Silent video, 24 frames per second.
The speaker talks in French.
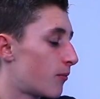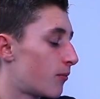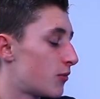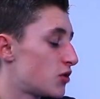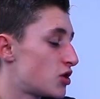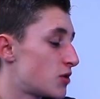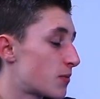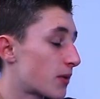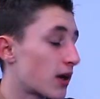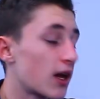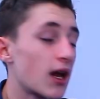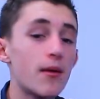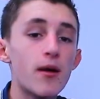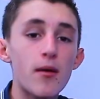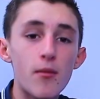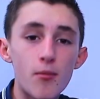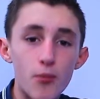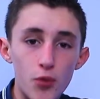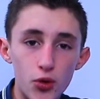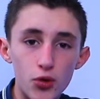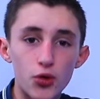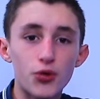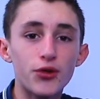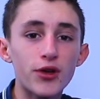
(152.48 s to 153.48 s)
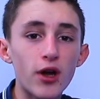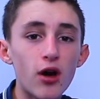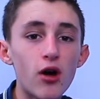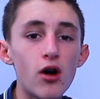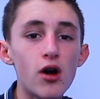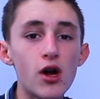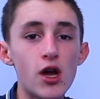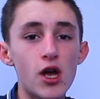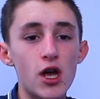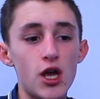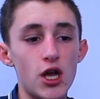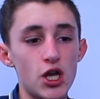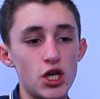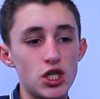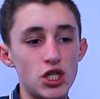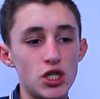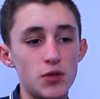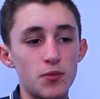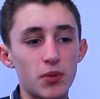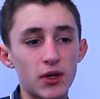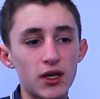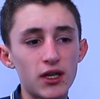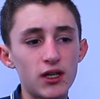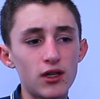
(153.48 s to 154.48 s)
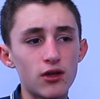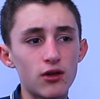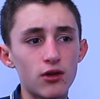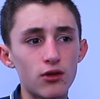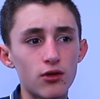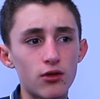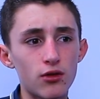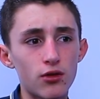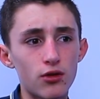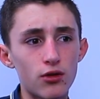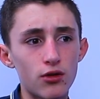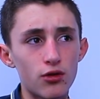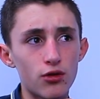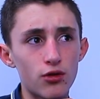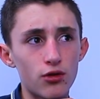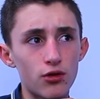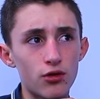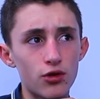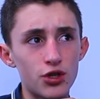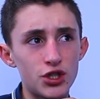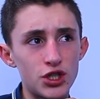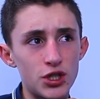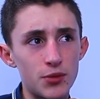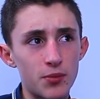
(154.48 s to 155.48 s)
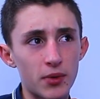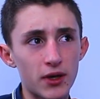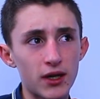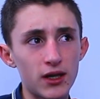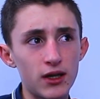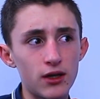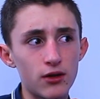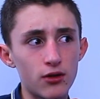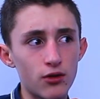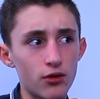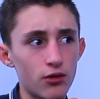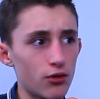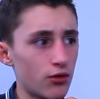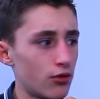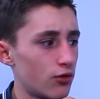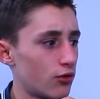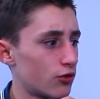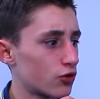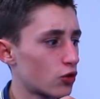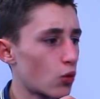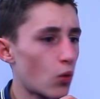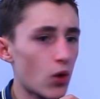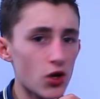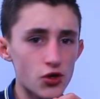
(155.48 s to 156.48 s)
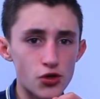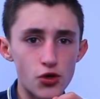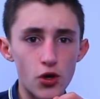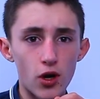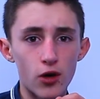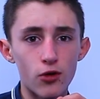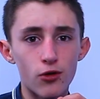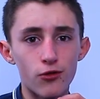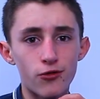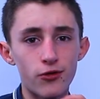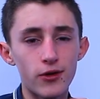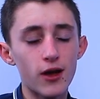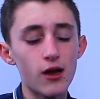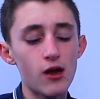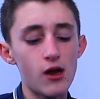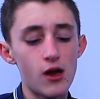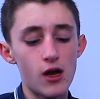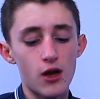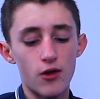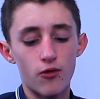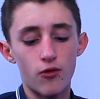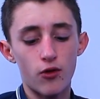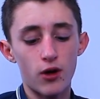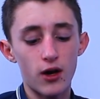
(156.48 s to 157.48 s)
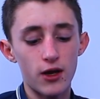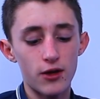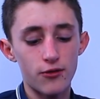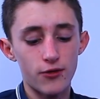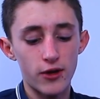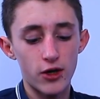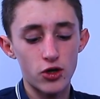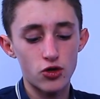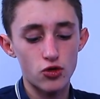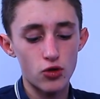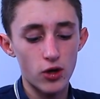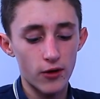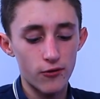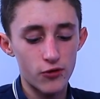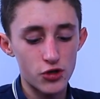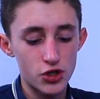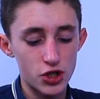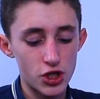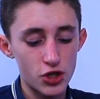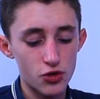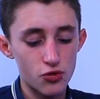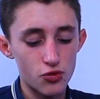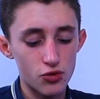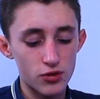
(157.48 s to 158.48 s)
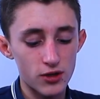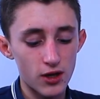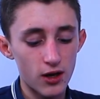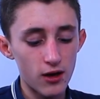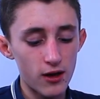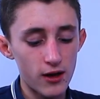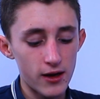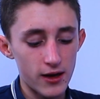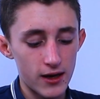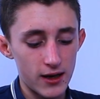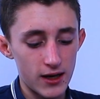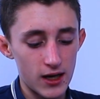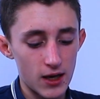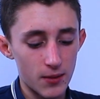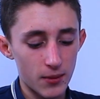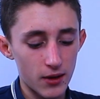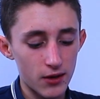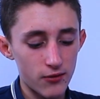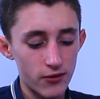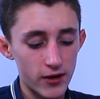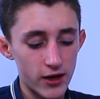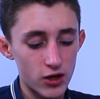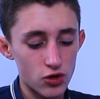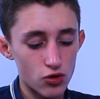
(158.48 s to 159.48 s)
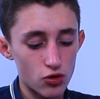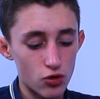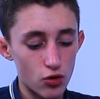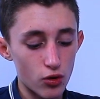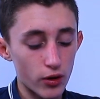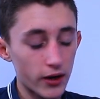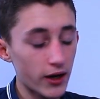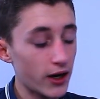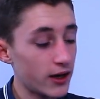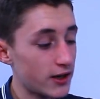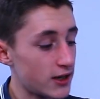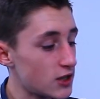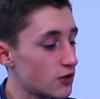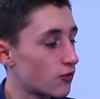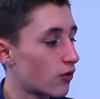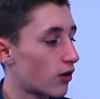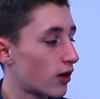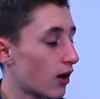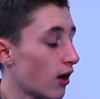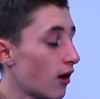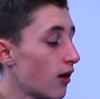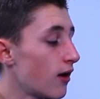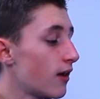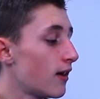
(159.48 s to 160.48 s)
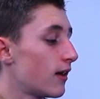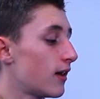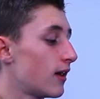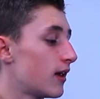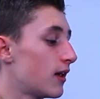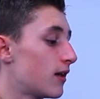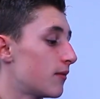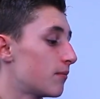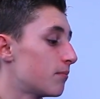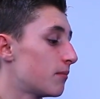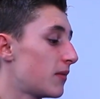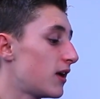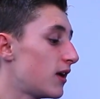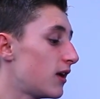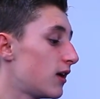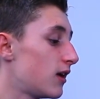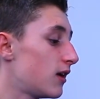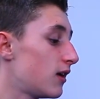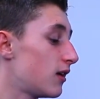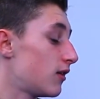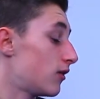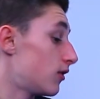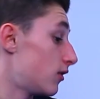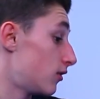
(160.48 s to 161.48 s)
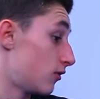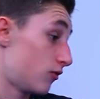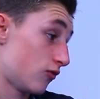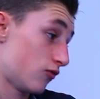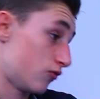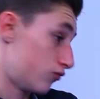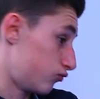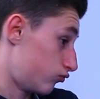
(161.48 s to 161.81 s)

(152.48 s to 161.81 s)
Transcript: j'ai pris quand même un peu de temps, j'ai pris, euh, pris 3 euh, heures à le faire, voilà, il fallait que je le réfléchisse tout ça, et après il fallait que je le réalise, voilà. Mais